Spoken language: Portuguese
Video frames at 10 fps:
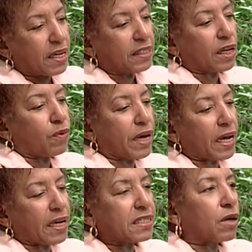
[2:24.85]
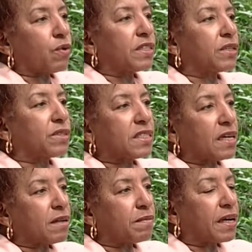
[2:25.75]
Então, é, essa coisa do
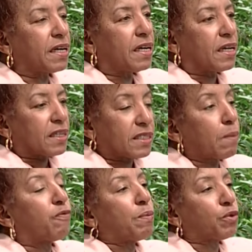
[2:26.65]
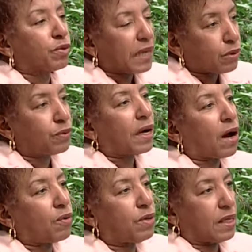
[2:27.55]
samba sempre foi muito
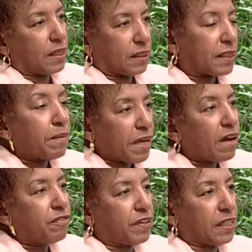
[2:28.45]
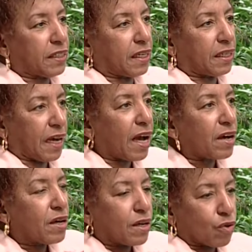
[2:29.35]
natural na minha vida,
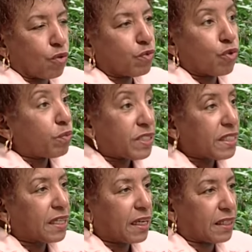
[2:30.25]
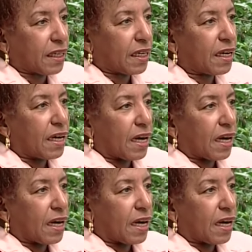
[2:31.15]
né? Como, como cidadã.